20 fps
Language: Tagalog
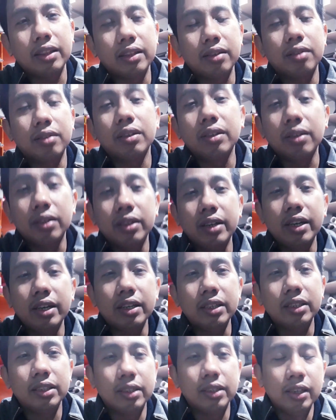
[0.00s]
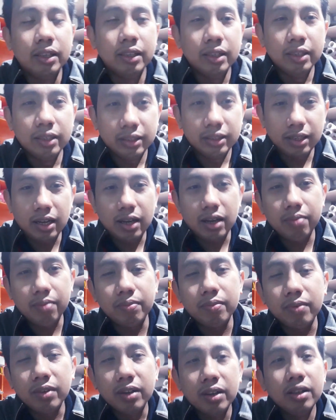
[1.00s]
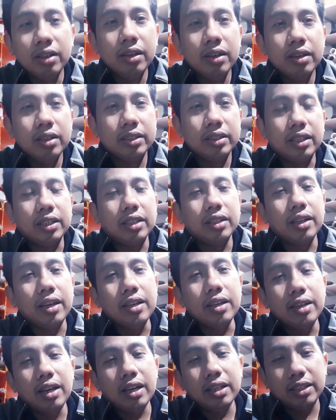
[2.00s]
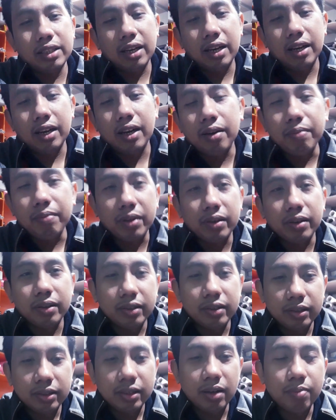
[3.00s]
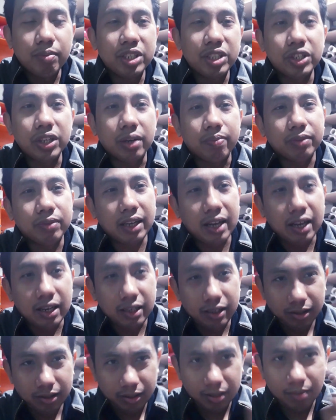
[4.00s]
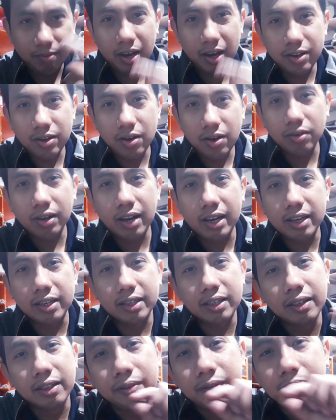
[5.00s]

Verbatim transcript: ating gear sa sa Sanaiya ah, sa sa machine shop. Tara, samahan niyo ako guys.